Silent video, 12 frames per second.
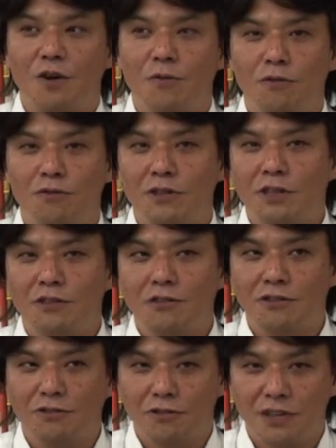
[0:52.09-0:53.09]
思ってる
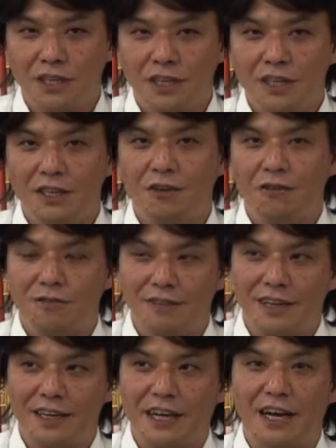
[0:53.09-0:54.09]
以上に読
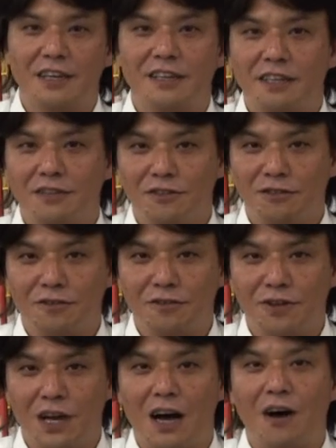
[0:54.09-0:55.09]
んだり書いたりする
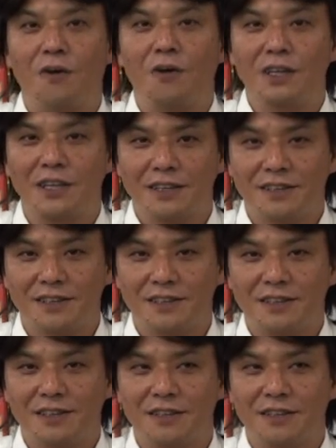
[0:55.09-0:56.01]
ことが多いです。